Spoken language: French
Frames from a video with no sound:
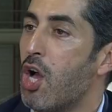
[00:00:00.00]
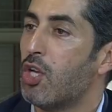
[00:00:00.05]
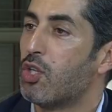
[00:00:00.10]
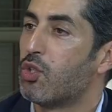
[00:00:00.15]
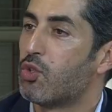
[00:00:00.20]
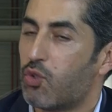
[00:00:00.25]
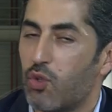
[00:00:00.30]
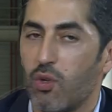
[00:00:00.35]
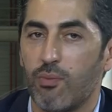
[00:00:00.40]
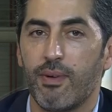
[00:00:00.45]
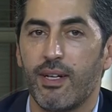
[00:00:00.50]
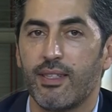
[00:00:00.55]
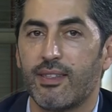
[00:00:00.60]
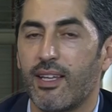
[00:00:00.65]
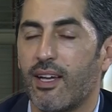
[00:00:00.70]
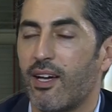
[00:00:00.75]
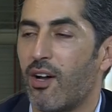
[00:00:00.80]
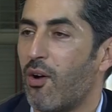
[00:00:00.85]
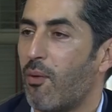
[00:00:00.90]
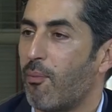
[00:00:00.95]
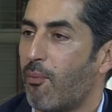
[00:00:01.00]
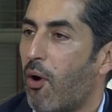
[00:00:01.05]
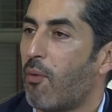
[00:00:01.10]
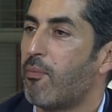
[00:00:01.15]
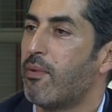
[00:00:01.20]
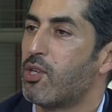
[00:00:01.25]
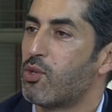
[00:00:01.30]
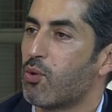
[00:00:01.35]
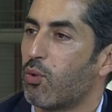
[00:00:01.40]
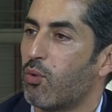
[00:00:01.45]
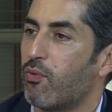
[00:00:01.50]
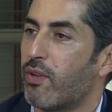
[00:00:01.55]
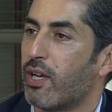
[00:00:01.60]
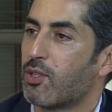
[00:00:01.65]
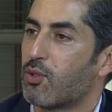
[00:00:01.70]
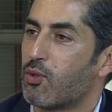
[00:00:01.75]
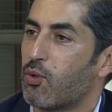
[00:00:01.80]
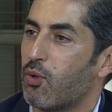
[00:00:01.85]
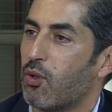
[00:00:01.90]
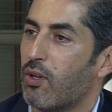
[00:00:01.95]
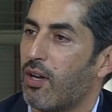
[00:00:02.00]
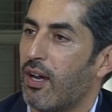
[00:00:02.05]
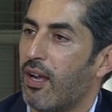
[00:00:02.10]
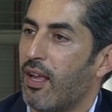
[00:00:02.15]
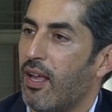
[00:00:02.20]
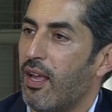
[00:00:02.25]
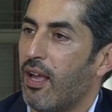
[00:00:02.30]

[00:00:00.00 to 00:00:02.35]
ce matin, premier jour d'ouverture,